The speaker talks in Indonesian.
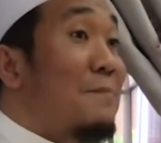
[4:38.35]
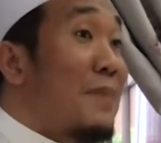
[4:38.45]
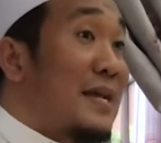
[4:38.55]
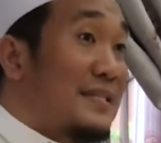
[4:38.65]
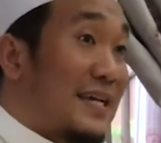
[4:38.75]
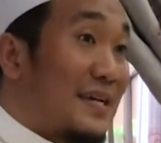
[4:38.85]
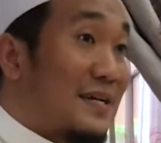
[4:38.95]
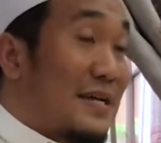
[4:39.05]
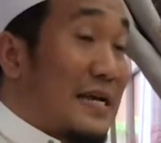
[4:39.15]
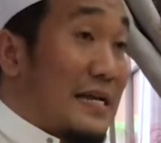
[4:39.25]
emaknya
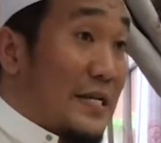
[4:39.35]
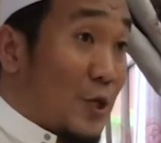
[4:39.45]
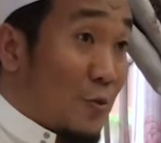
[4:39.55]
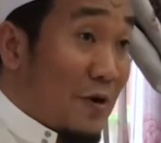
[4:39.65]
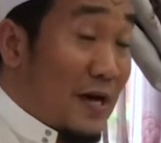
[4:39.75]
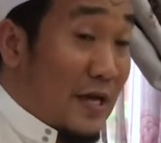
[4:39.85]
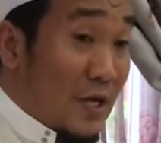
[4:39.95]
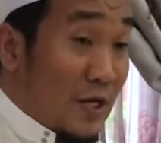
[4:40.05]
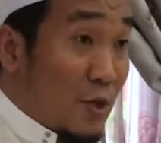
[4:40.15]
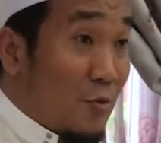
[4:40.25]
liwa
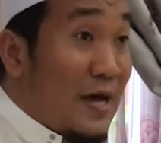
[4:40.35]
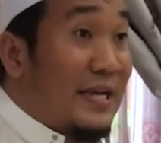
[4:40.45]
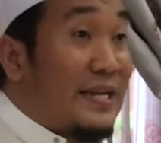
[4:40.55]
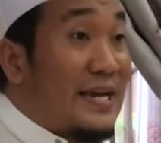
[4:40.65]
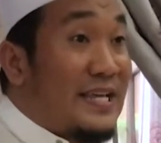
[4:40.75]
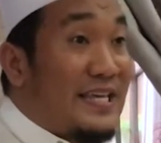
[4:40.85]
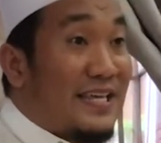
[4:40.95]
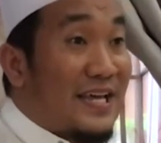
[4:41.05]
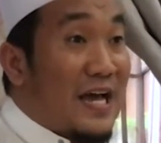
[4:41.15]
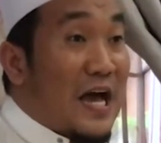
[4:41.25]
liwahidani